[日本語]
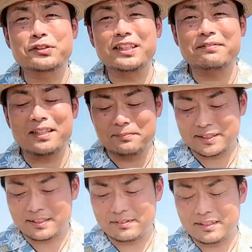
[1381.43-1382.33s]
じゅうご
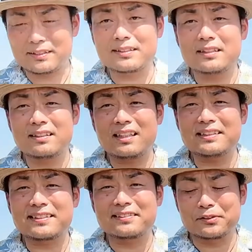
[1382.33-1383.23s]
さんはね、
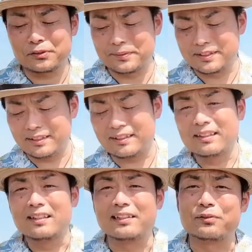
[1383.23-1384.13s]
ザ・ナイツさんとともに、
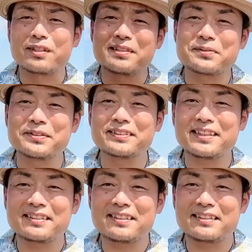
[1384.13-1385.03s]
えー、ドラゴン
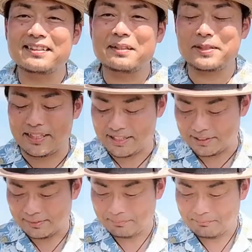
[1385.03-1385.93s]
桜に涙し
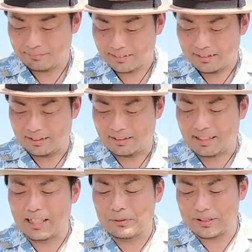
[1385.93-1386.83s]
たと。えー、
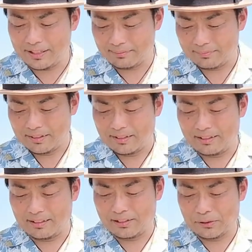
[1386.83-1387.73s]
かおりん、
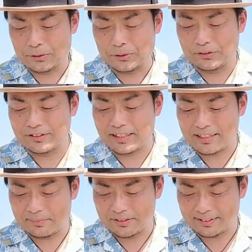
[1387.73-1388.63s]
えー、兵庫のさ
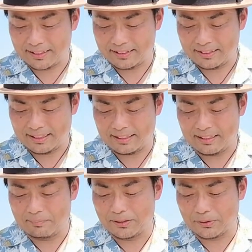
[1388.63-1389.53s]
ちぼんさんに、
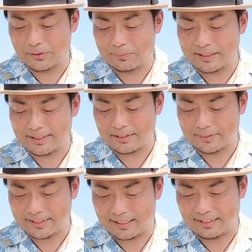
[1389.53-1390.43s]
えー、水戸の正
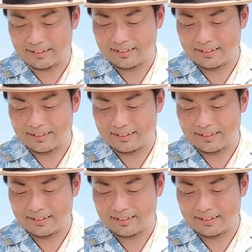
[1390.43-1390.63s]
信さ